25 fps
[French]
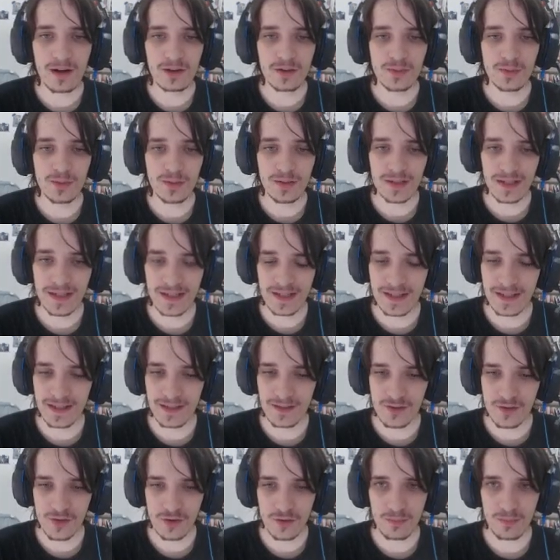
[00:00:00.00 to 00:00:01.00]
une
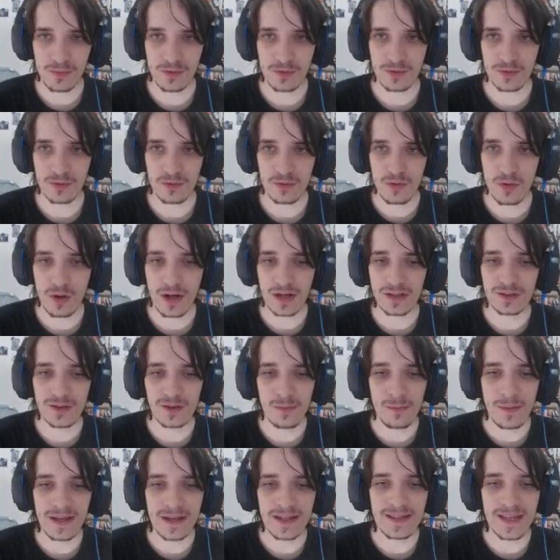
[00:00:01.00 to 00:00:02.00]
clé, je suppose qu'on l'aura
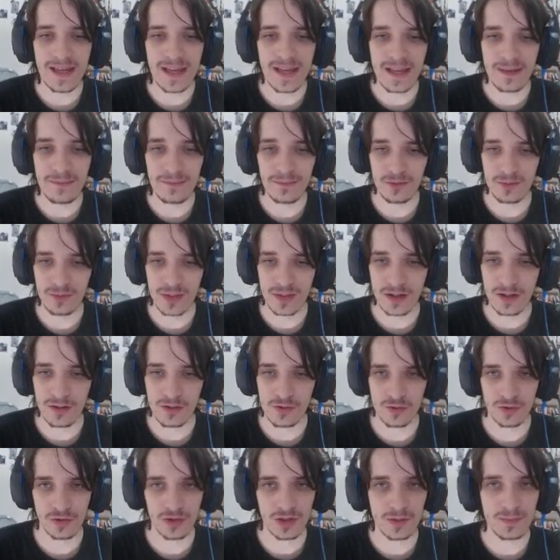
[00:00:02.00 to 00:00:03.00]
dans My Games ou quelque
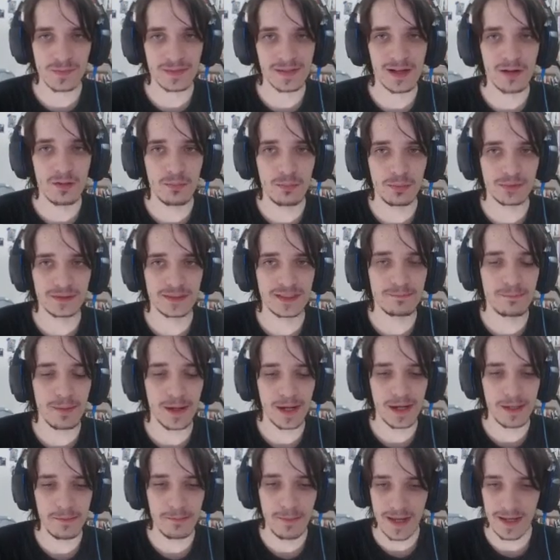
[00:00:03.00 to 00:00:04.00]
chose comme ça, ou peut-être
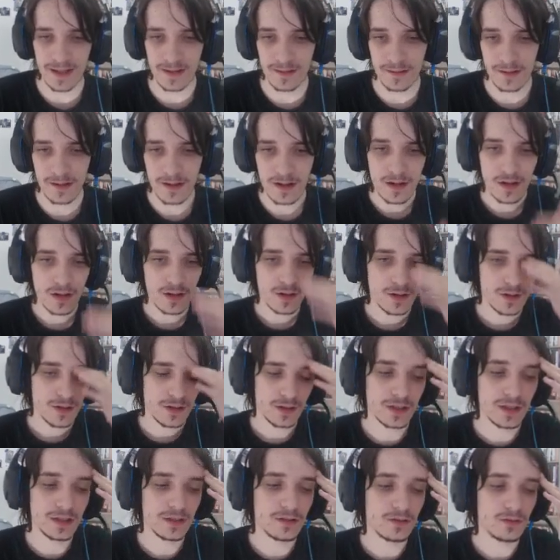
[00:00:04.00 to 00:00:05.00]
par email.
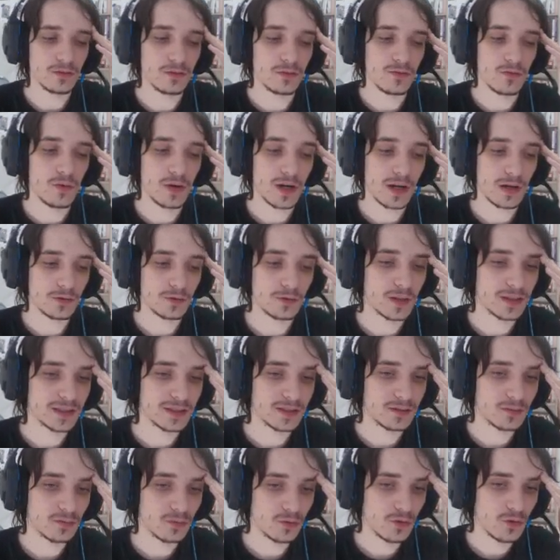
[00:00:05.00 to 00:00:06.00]
Et euh, voilà, on,
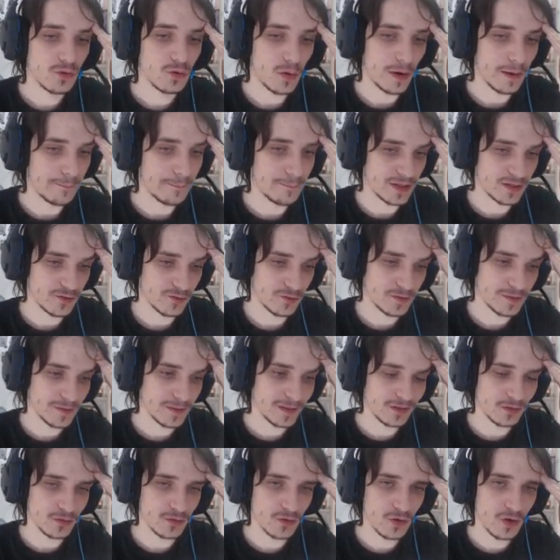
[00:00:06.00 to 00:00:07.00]
on l'aura. Mais je sais
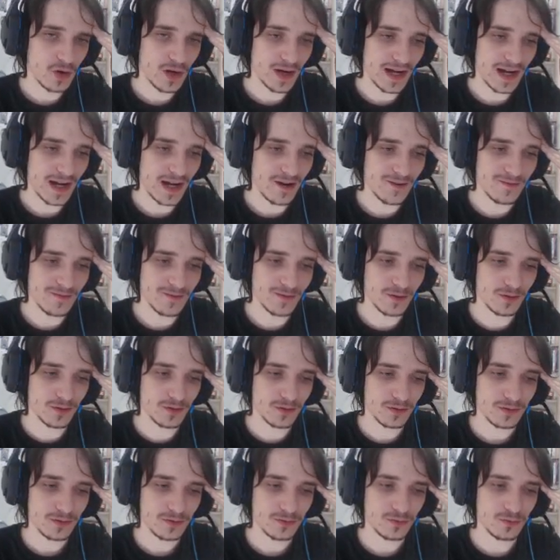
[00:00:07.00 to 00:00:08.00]
pas si on l'aura
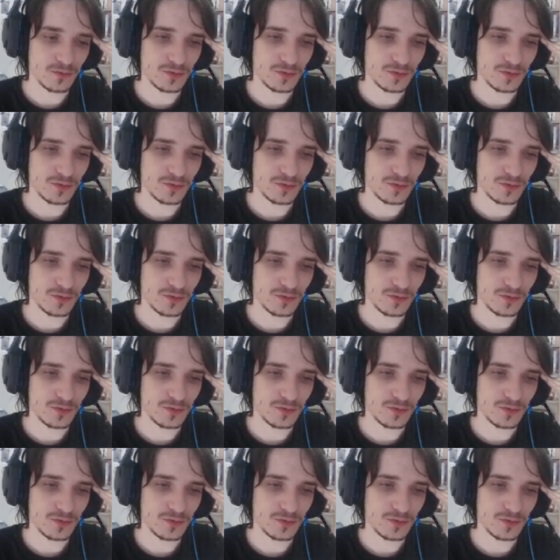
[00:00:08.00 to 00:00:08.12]
avant ou